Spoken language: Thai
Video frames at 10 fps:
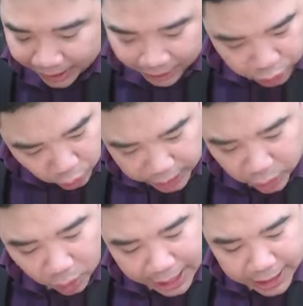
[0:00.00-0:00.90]
โจทย์นี้ทุ
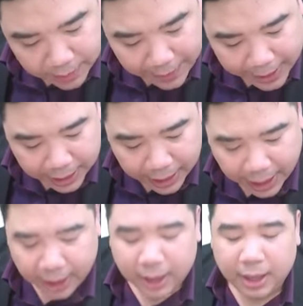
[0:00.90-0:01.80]
กคนน่าจะเป็นนะ
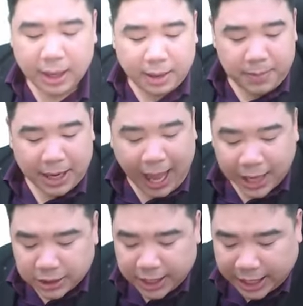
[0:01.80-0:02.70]
ฮะมีค่า
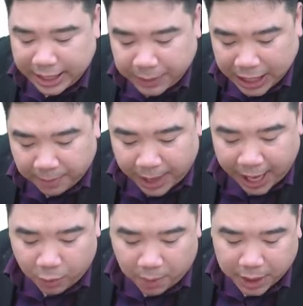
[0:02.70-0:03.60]
เฉลี่ยเดิมๆมาให้
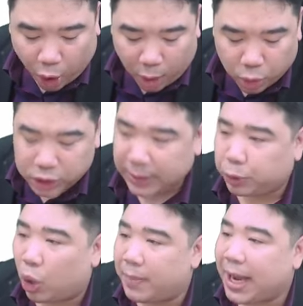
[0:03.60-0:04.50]
ว่ามีข้อมูล
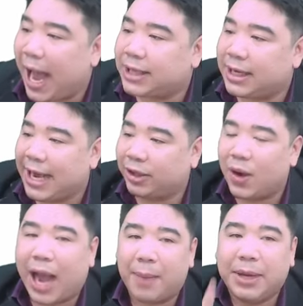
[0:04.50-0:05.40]
10 ตัว มีค่าเฉลี่ยเท่า
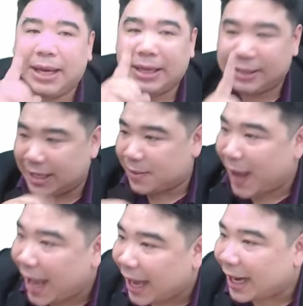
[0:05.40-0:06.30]
กับ
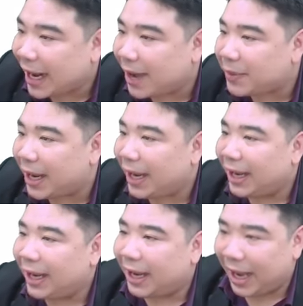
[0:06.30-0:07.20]
45 นะครับ นะ
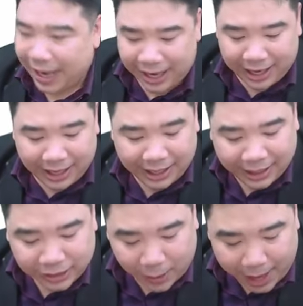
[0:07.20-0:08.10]
อ่า
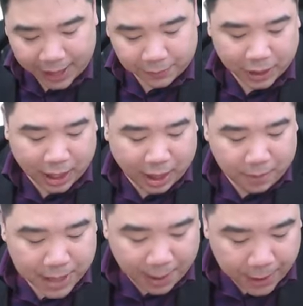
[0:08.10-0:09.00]
ต่อไป
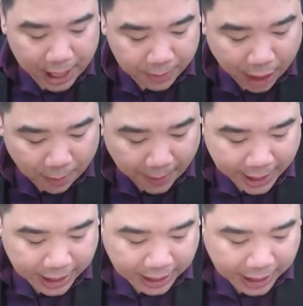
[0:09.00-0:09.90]
เมื่อเพิ่มเข้าไป
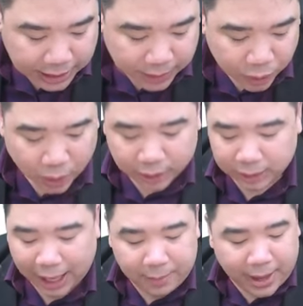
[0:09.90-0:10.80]
อีกหนึ่งจำนวน
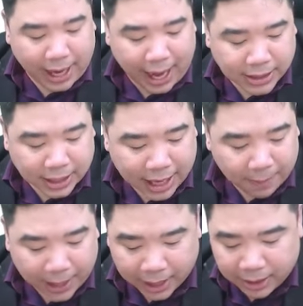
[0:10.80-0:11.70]
ทำให้ค่าเฉลี่ย
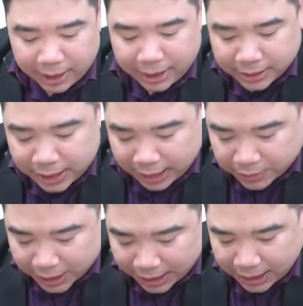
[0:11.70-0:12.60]
เป็น
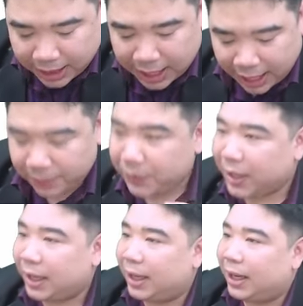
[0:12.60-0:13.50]
44นะฮะ
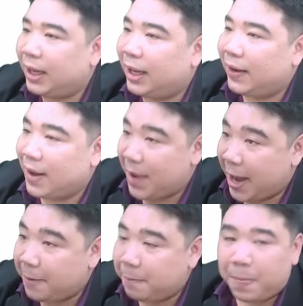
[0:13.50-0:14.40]
เห็นไหม
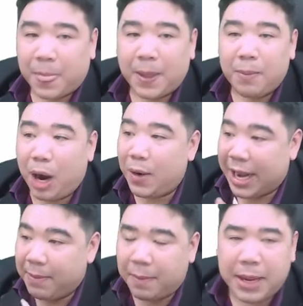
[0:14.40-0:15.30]
พอเรา
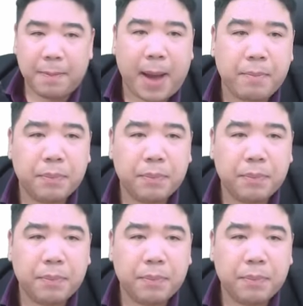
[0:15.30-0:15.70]
เห็นแบบนี้ปั๊บ